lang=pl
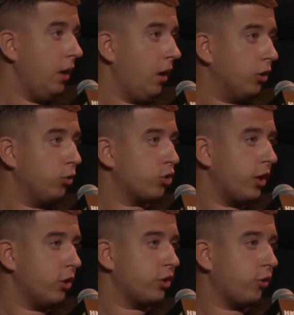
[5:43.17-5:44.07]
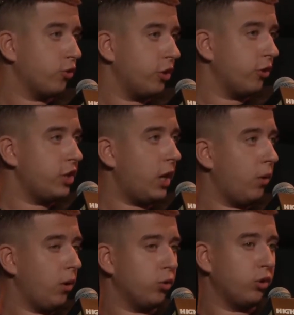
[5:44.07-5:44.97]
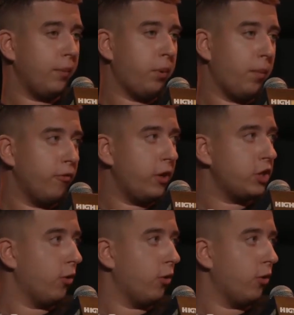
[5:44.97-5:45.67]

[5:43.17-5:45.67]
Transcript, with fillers: Od dłuższego czasu się to działo. Tutaj Popo